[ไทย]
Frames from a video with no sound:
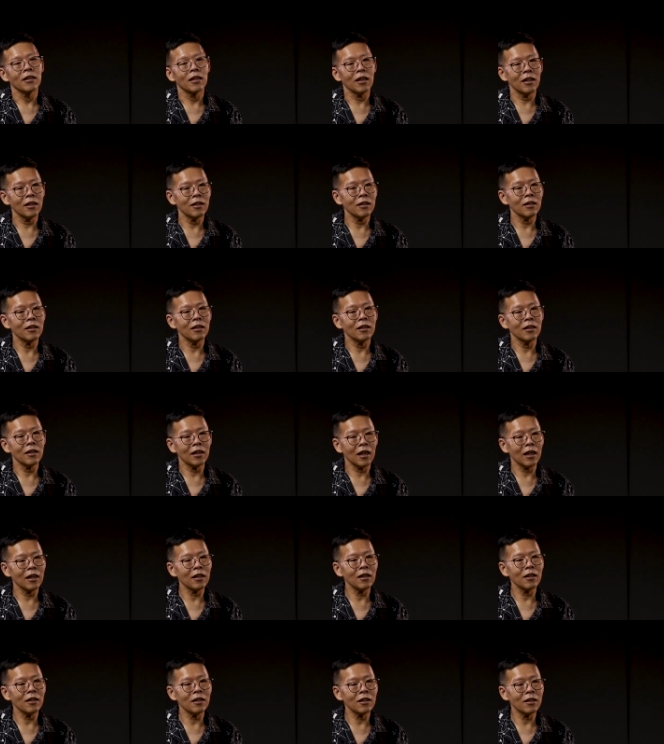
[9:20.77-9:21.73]
งั้น
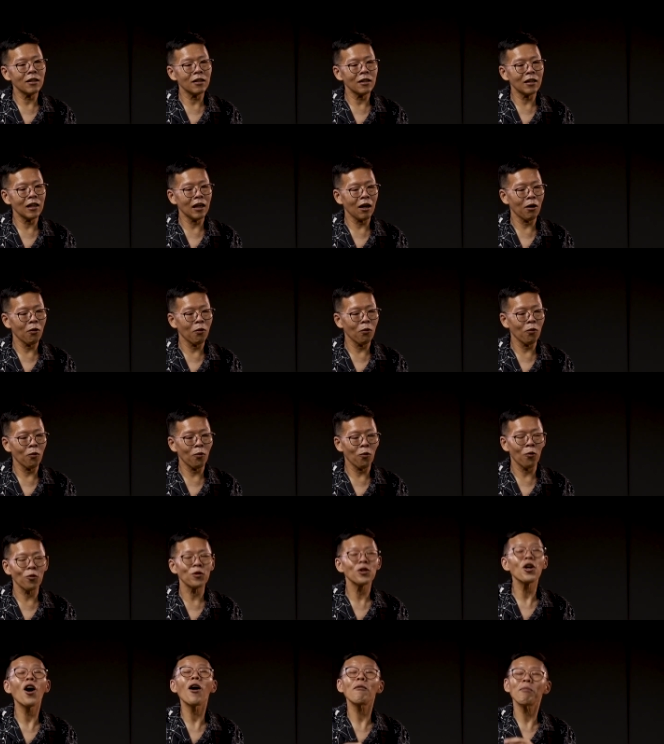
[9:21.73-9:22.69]
งั้นเราค
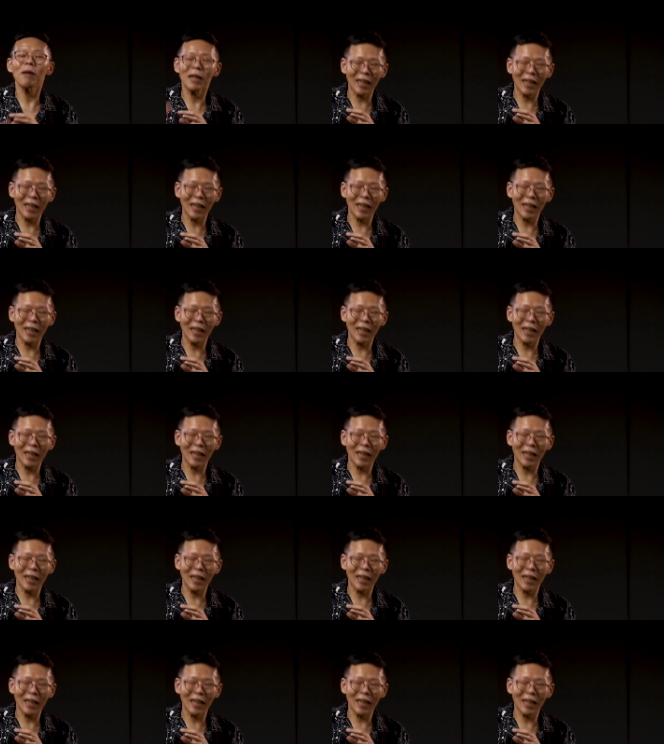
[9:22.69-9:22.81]
งชอบ